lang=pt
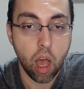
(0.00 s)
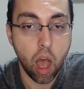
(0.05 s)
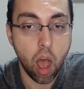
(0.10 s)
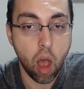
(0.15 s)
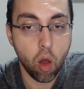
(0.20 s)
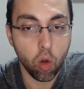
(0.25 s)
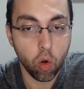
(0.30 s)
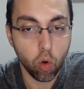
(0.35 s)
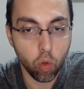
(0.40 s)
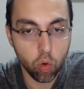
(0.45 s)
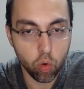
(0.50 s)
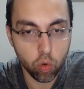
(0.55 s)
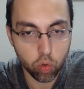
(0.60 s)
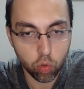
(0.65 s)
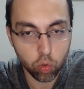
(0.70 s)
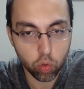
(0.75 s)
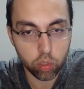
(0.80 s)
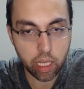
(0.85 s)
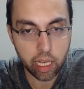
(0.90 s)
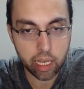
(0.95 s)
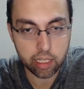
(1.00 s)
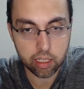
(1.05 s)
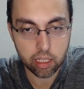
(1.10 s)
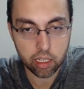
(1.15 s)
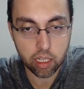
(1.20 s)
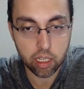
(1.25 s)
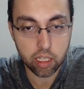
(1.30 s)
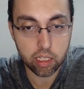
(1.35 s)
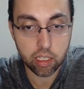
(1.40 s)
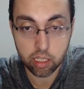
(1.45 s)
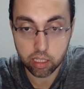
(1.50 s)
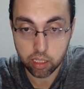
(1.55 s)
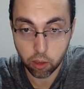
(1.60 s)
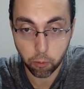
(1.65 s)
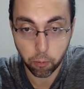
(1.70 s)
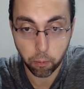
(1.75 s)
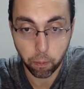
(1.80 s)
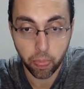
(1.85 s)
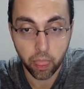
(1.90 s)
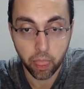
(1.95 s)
ao longo dessa edição.